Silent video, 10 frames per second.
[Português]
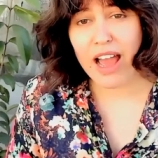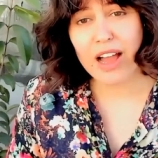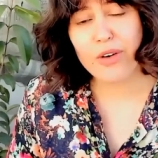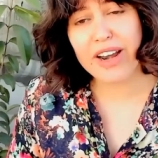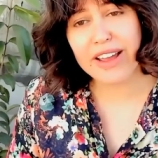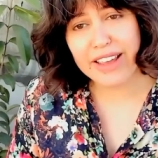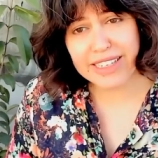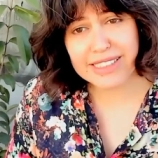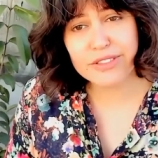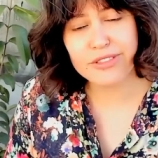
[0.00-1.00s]
Agora,
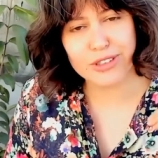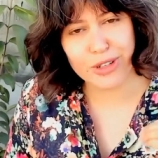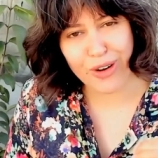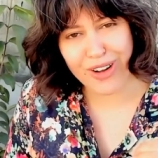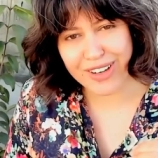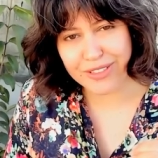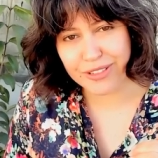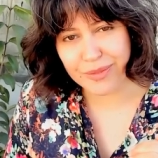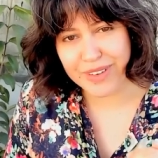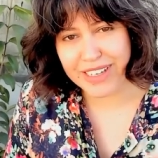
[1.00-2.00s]
esse
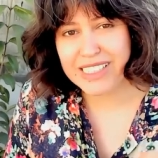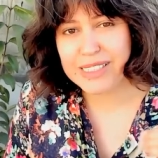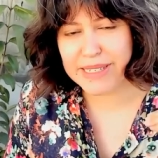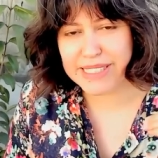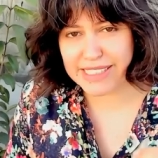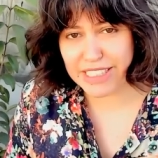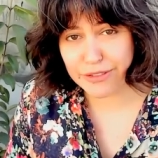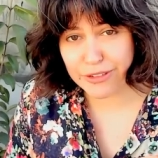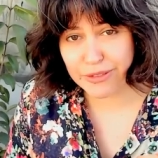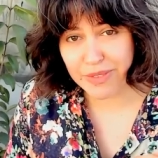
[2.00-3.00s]
fotógrafo em
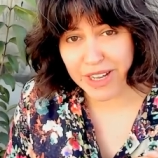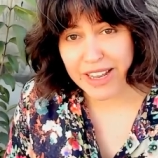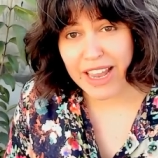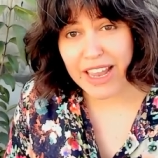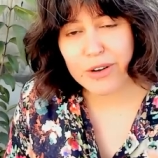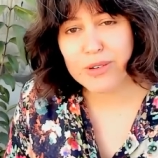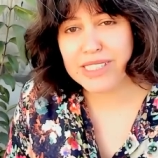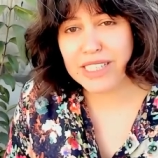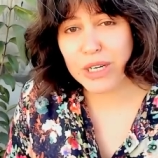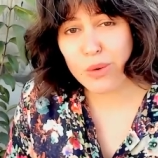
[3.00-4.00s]
específico, ele
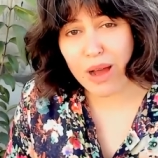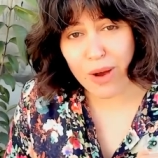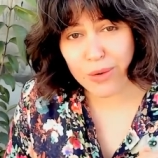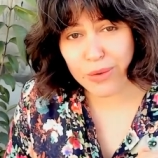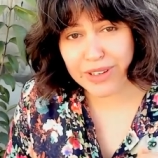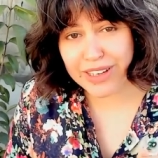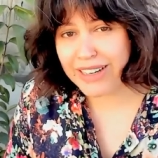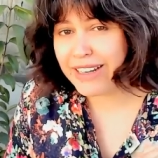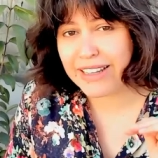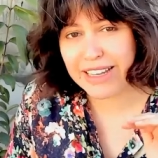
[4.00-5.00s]
conseguiu algo
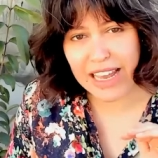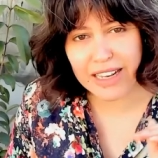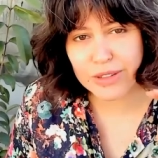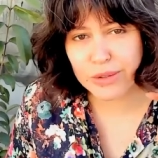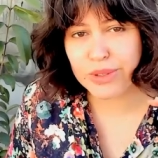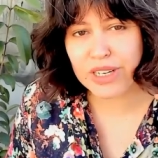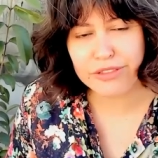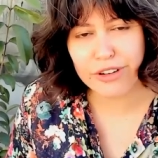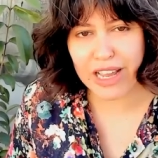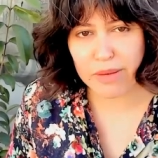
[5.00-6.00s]
que ninguém nunca
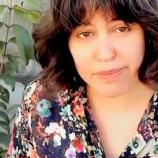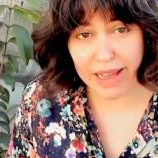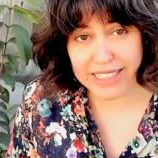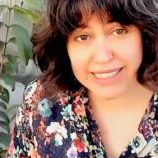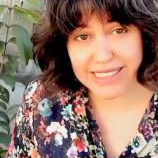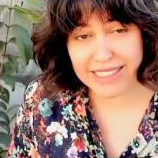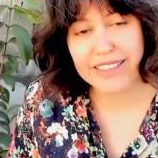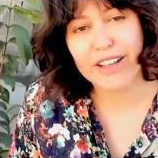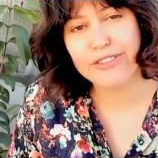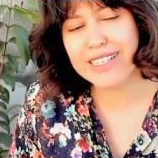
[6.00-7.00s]
foi capaz
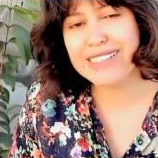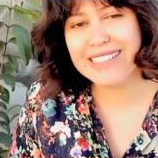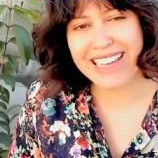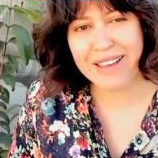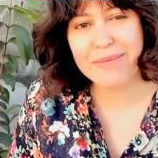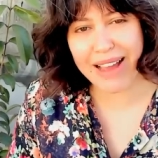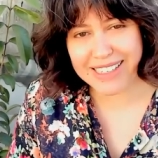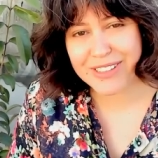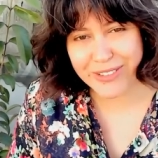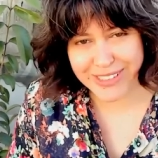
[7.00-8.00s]
e talvez ninguém
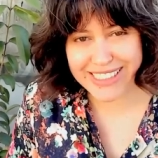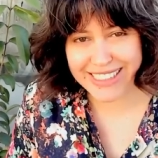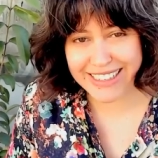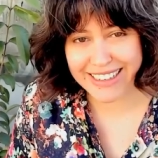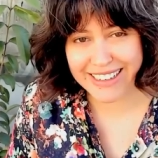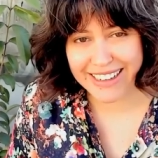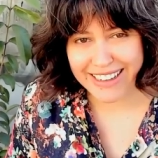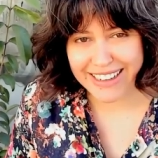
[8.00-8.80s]
mais consiga,